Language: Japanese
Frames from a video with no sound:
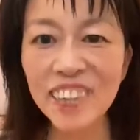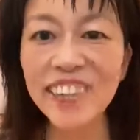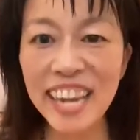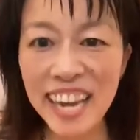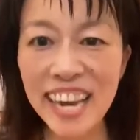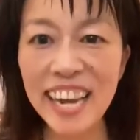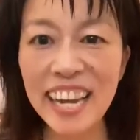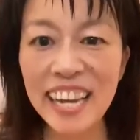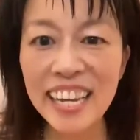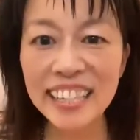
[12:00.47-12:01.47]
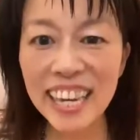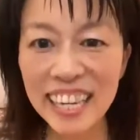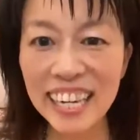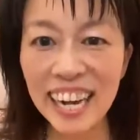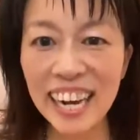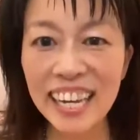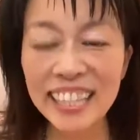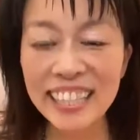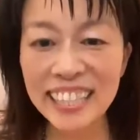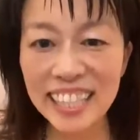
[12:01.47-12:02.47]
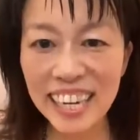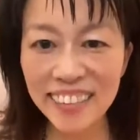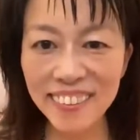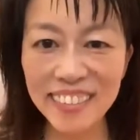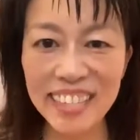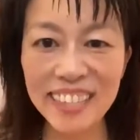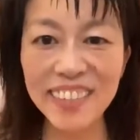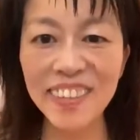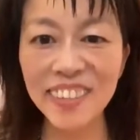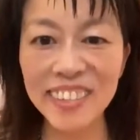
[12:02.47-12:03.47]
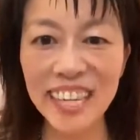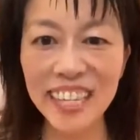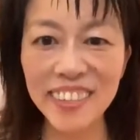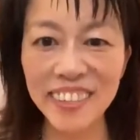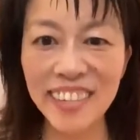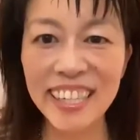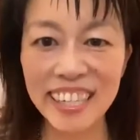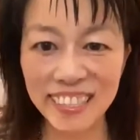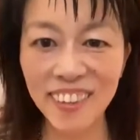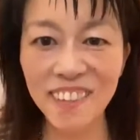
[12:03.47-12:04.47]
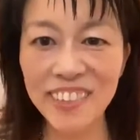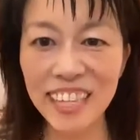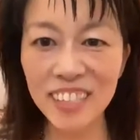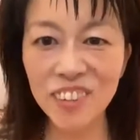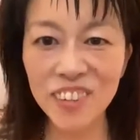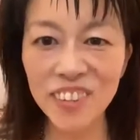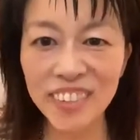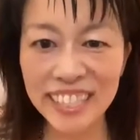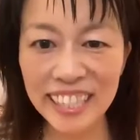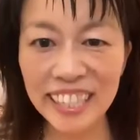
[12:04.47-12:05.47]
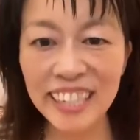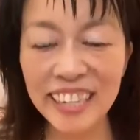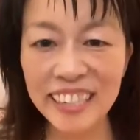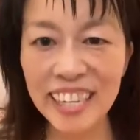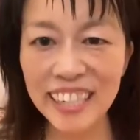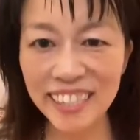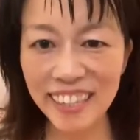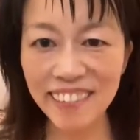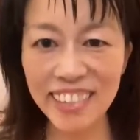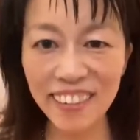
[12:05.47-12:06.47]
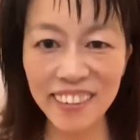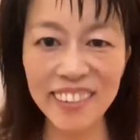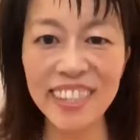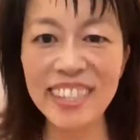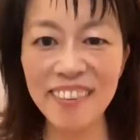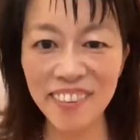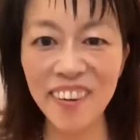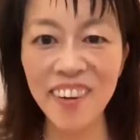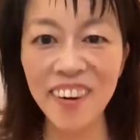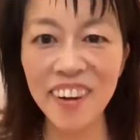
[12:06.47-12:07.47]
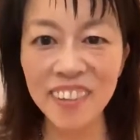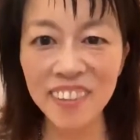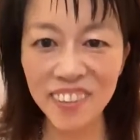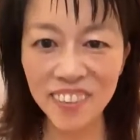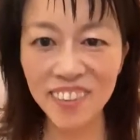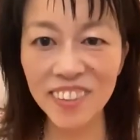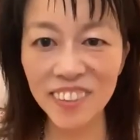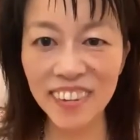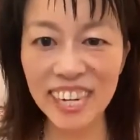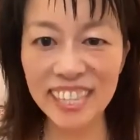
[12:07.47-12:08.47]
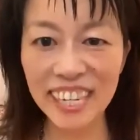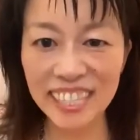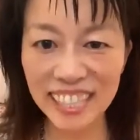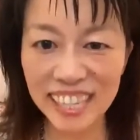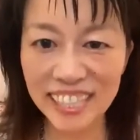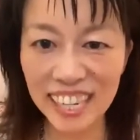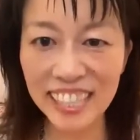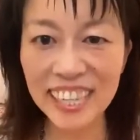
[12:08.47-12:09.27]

ので、はい、なんか違うっていうことをちゃんと言わないとみんな一括りに例えば日本人でも中東の人分かんないじゃないですか。